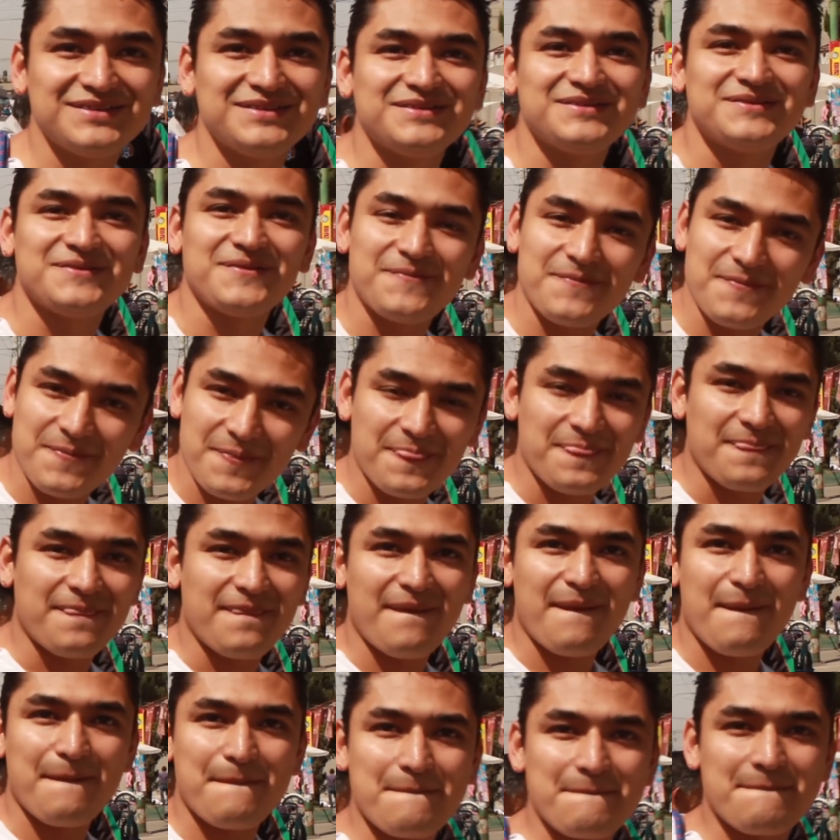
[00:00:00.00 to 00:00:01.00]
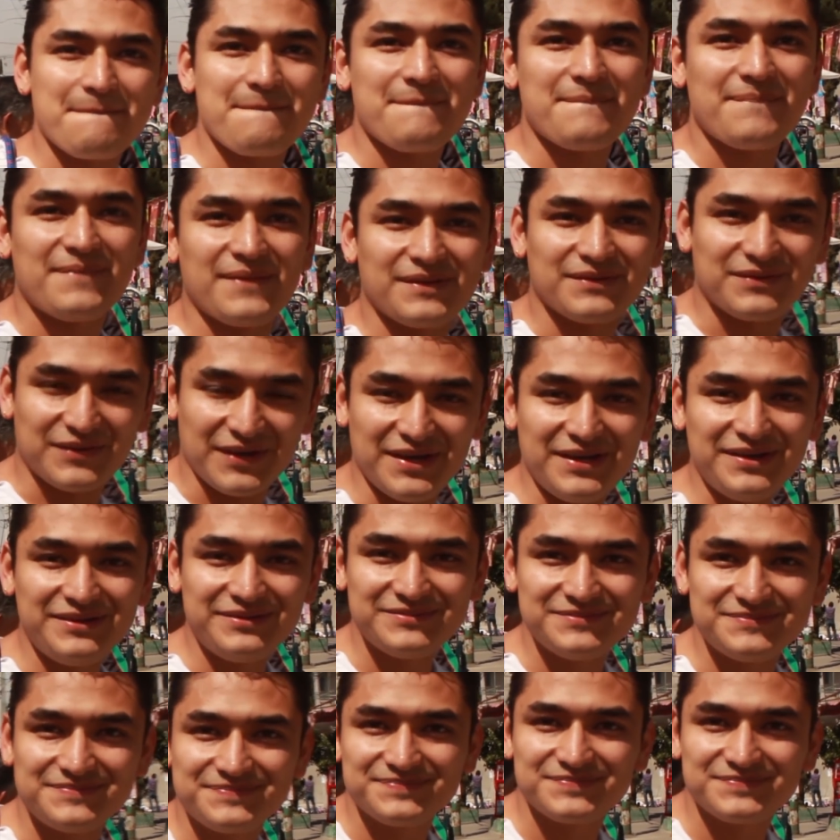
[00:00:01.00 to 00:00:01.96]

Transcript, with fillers: Ay, también pues muchas gracias por ver los videos,